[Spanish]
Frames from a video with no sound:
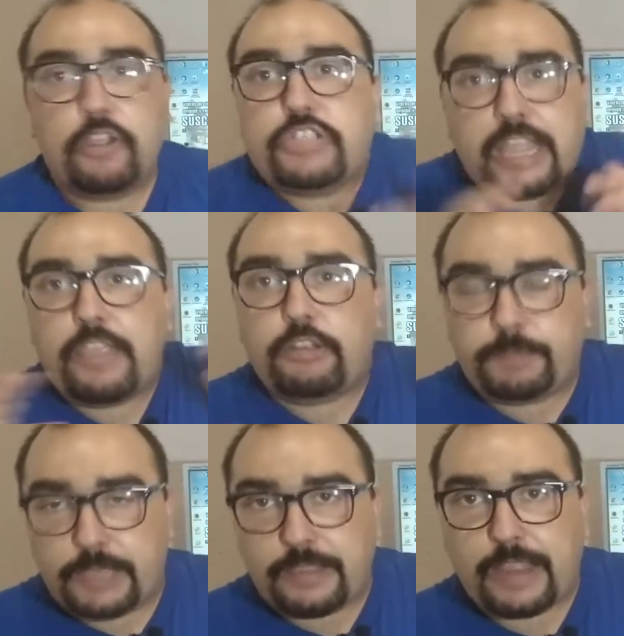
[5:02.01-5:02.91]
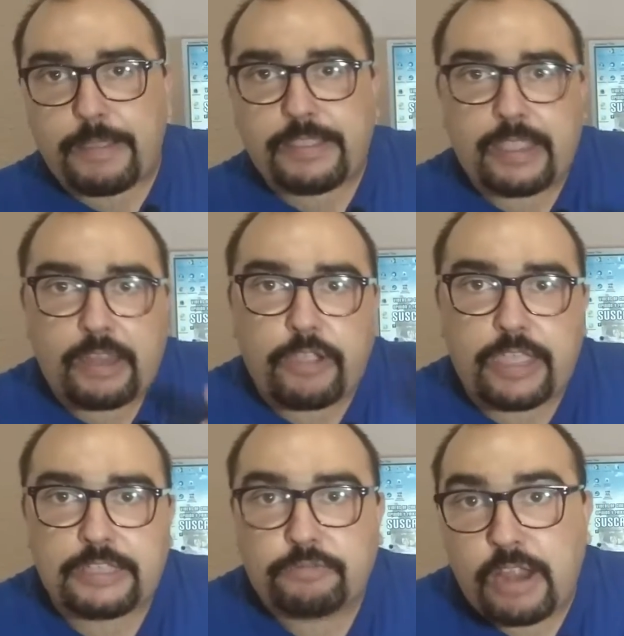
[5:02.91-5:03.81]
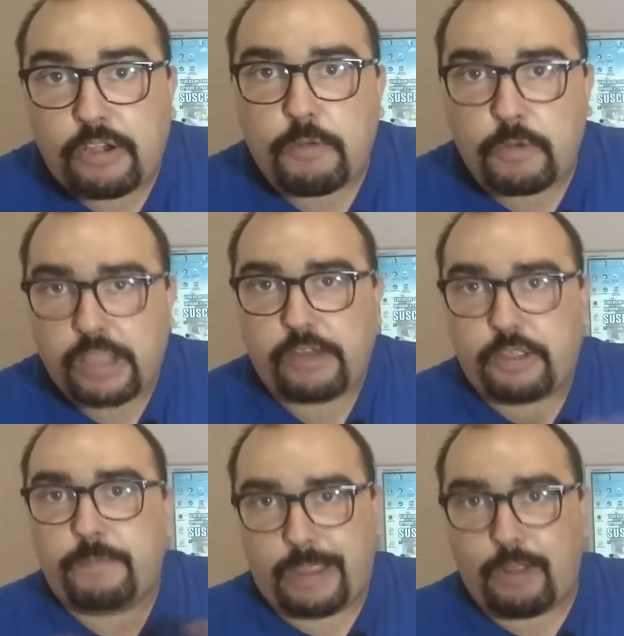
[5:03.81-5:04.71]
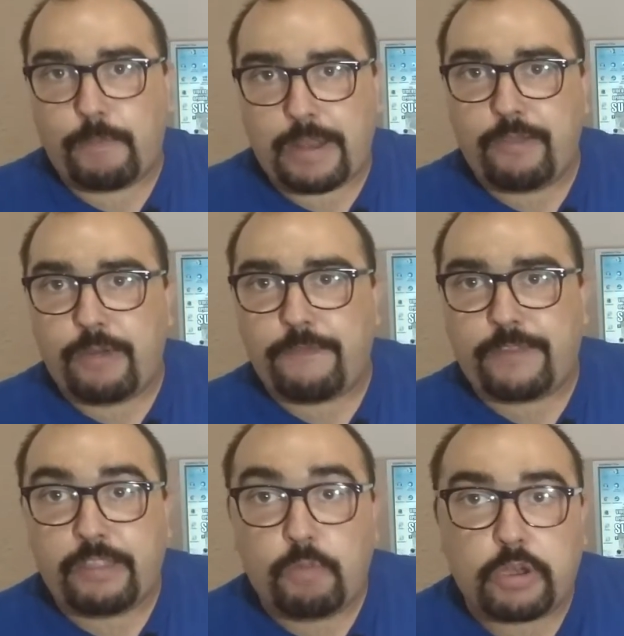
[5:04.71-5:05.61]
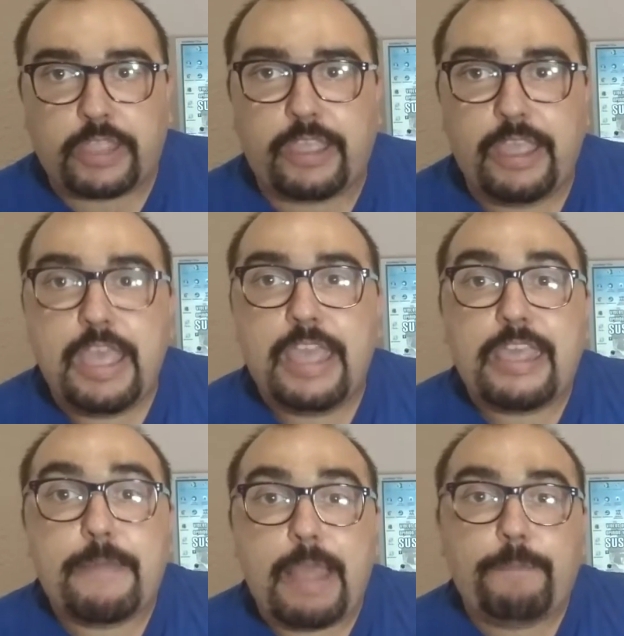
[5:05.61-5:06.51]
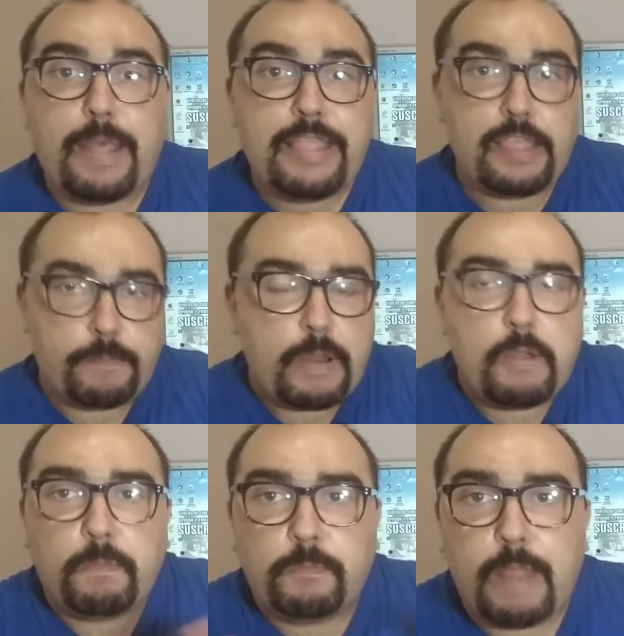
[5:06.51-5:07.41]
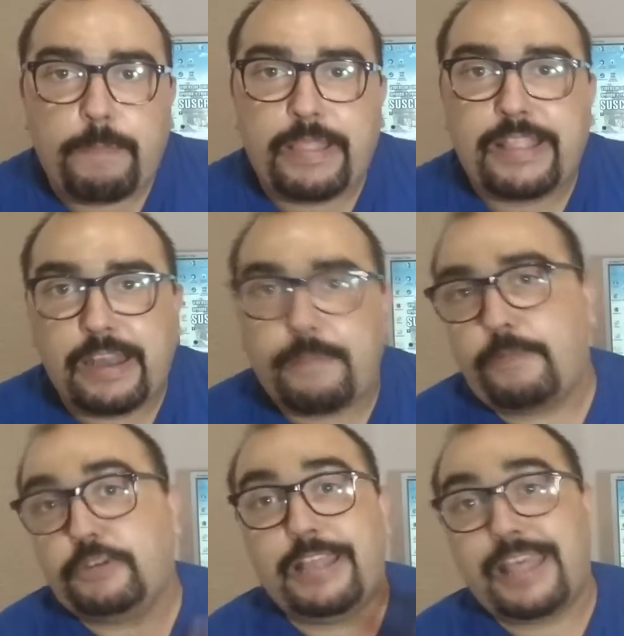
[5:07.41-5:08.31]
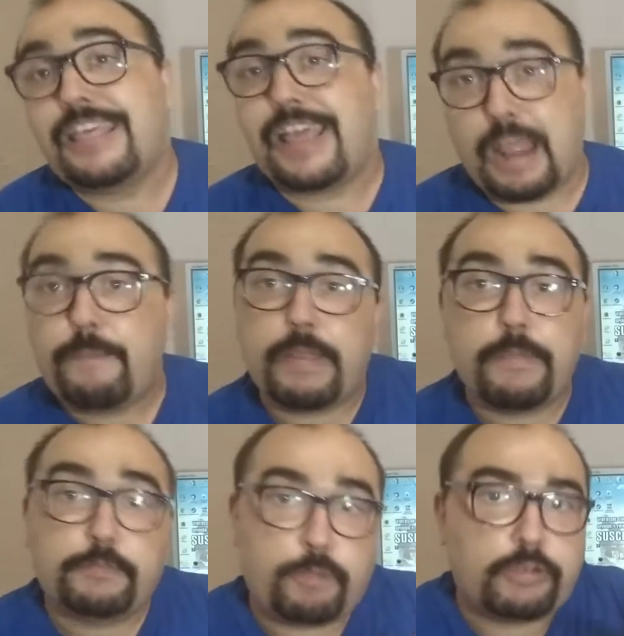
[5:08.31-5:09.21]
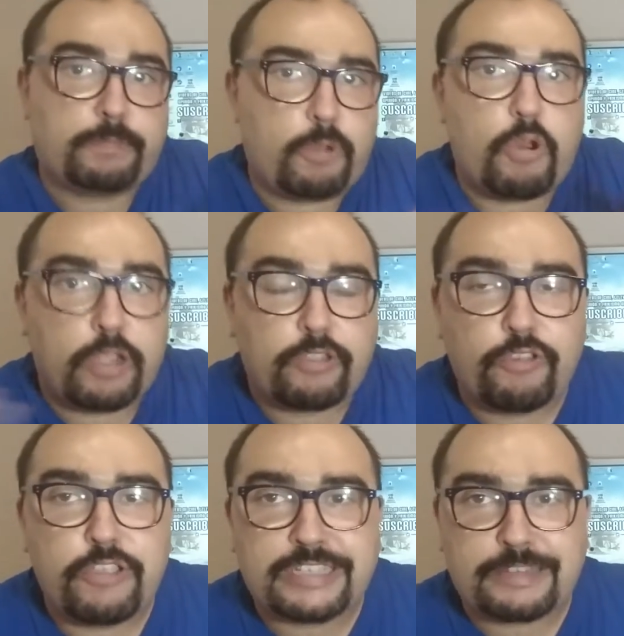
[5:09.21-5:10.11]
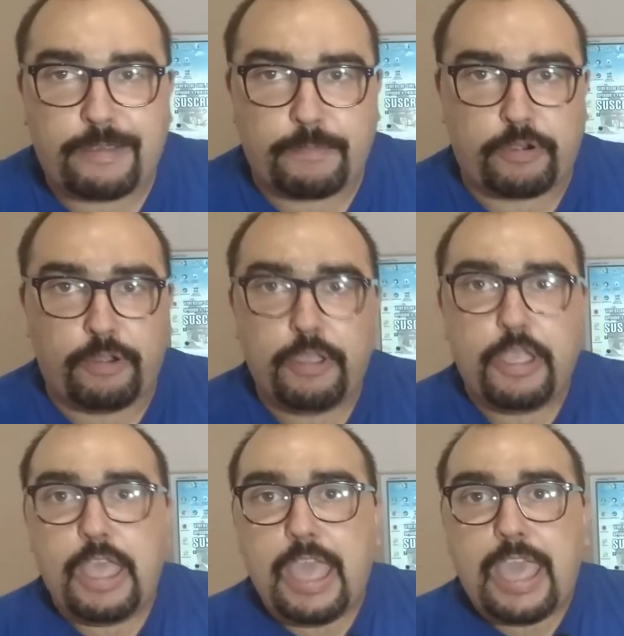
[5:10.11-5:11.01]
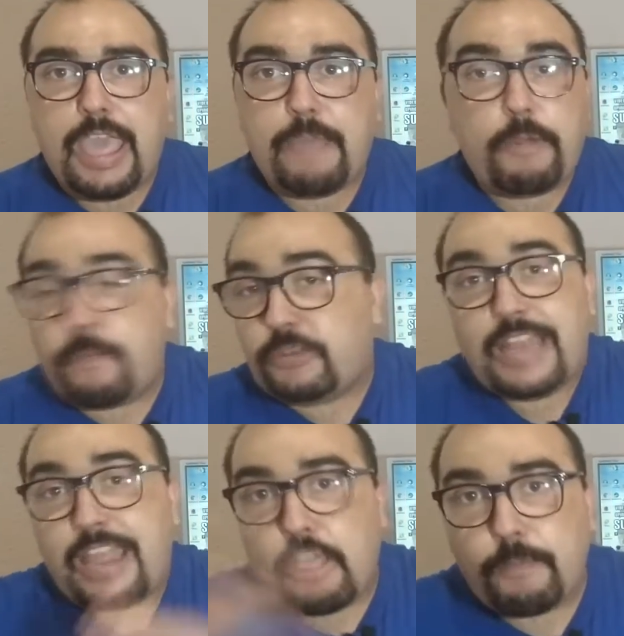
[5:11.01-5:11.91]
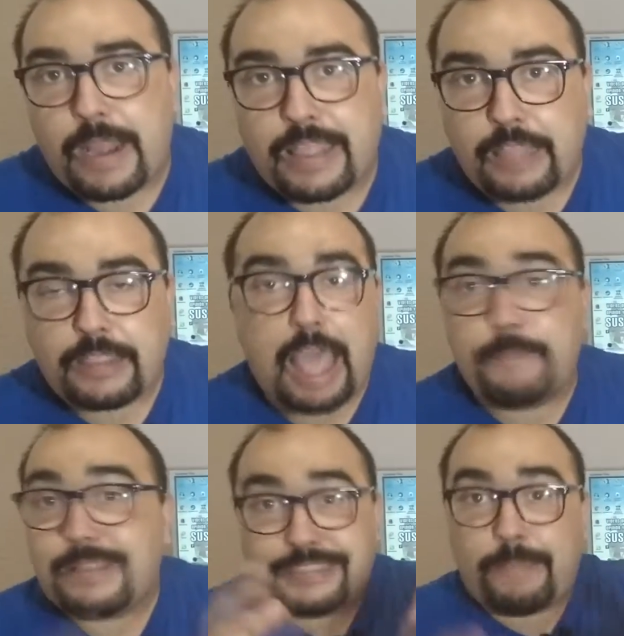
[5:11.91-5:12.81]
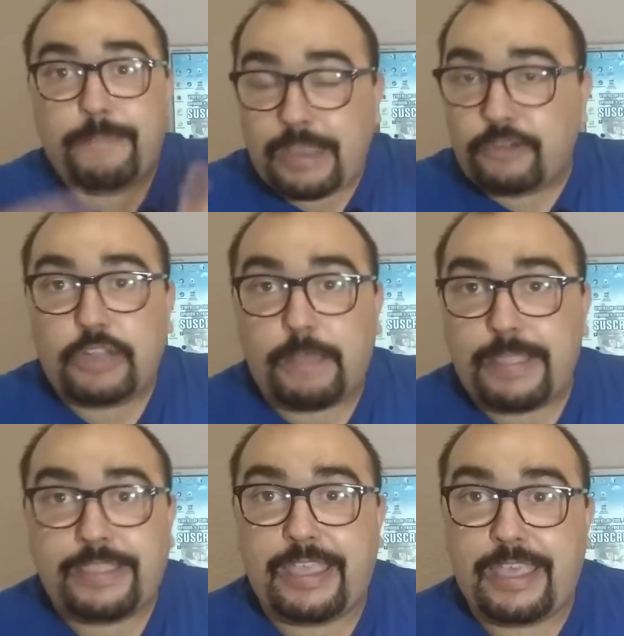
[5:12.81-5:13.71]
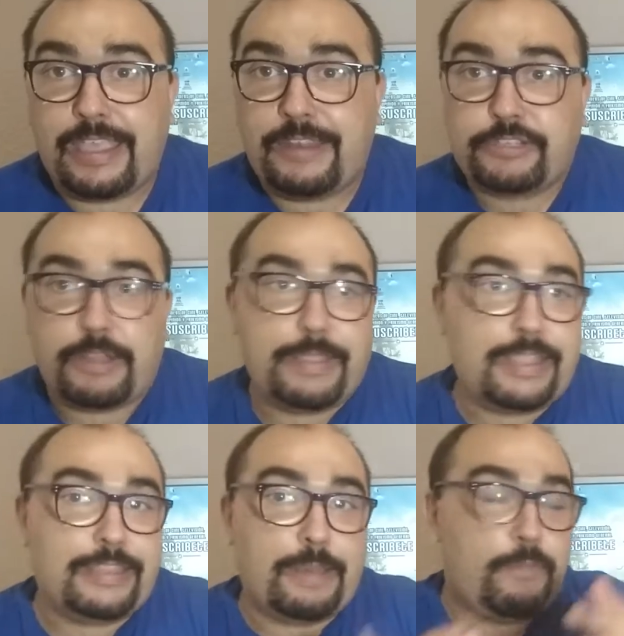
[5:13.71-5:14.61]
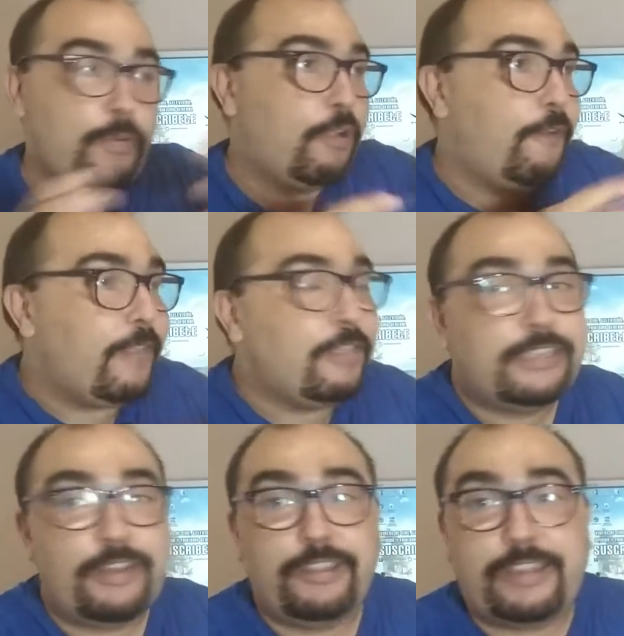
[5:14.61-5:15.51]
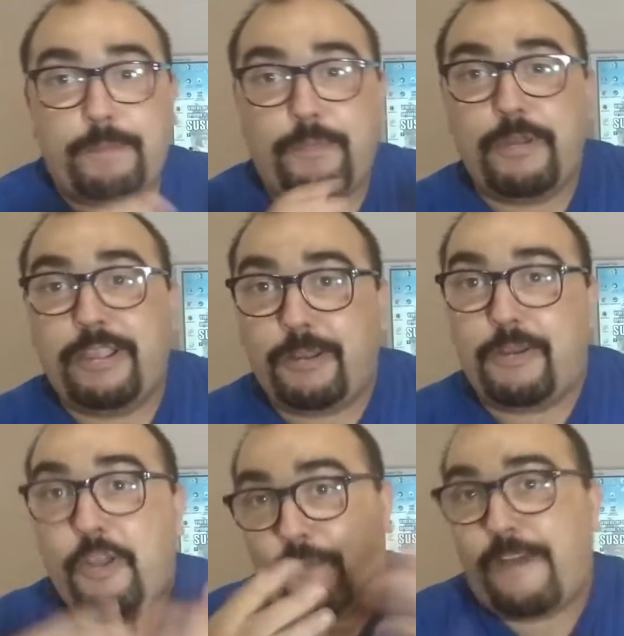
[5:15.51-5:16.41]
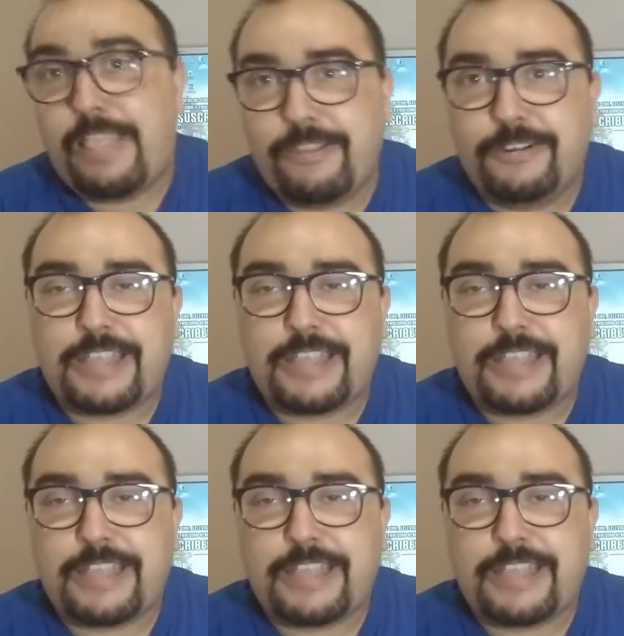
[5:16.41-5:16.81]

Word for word: Cosa que yo sinceramente creo que es un error, porque creo que es mejor película Infinite War que, Black Panther, pero Black Panther tenía más posibilidades de ganar premios por, por lo que todos ya sabemos, ¿no? Eh, bueno, pues ha liado parda. Además, también, no solamente, eh, no solamente entre el público fandom, sino entre el público no fandom.